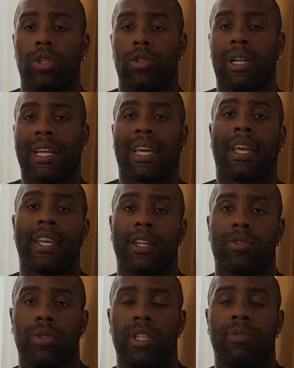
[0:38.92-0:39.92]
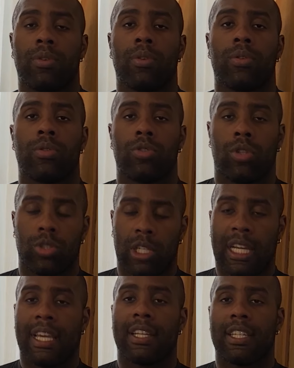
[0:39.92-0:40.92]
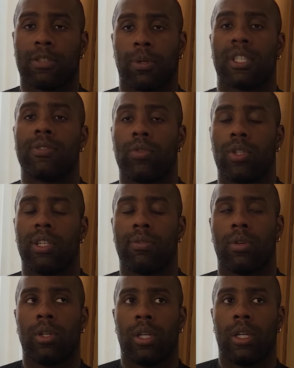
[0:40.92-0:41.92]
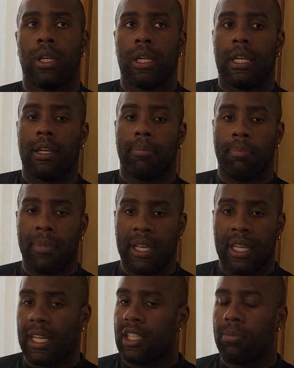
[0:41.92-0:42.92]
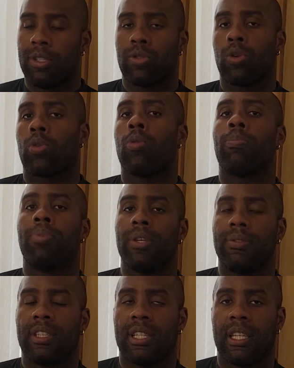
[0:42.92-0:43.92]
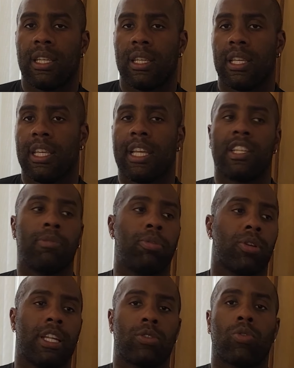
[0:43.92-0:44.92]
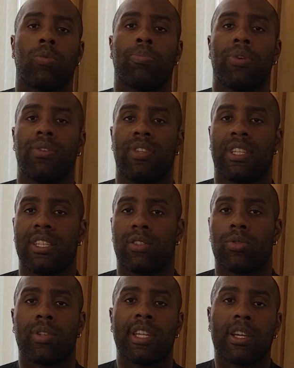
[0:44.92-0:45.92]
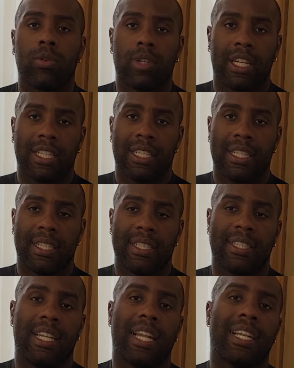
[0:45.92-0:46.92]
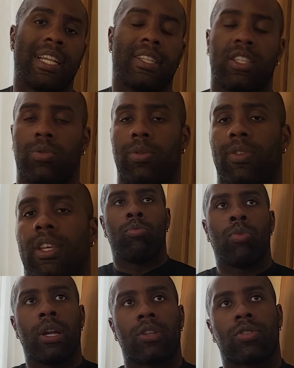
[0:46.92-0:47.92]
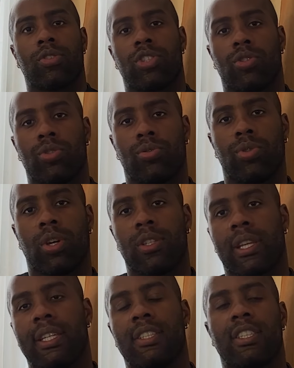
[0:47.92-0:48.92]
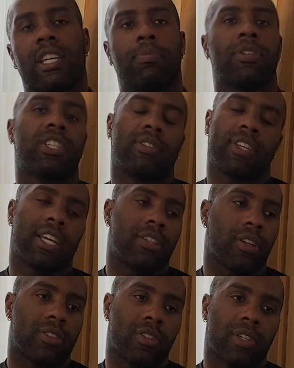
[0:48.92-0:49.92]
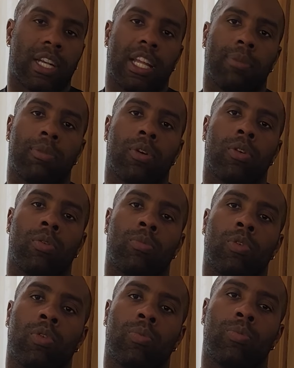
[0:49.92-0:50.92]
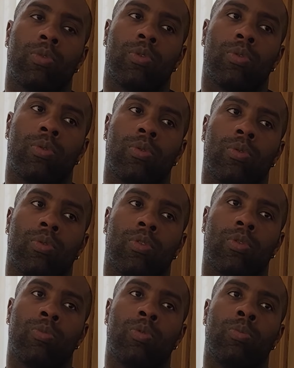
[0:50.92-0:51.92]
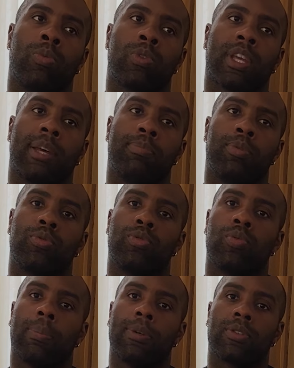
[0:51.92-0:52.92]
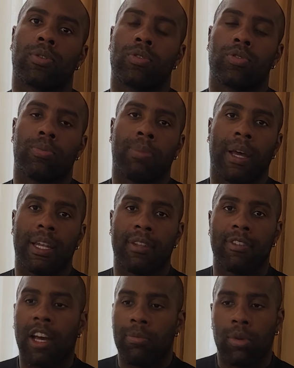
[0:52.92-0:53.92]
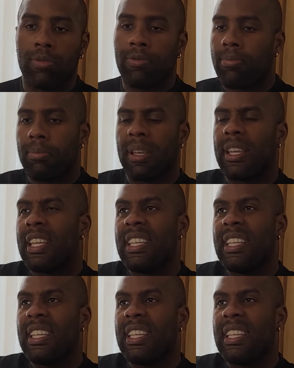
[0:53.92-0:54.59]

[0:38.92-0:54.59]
la carrière du haut niveau, de la carrière d'un sportif de haut niveau. Mais il y a des blessures qu'on peut éviter. Et il y a des burn-out qu'on peut éviter si on écoute l'athlète et si l'athlète est suivi. Moi, lorsque je suis rentré à l'INSEP et que j'avais 14 ans, clairement, on, me, montrait un peu du doigt parce que je parlais vraiment, mais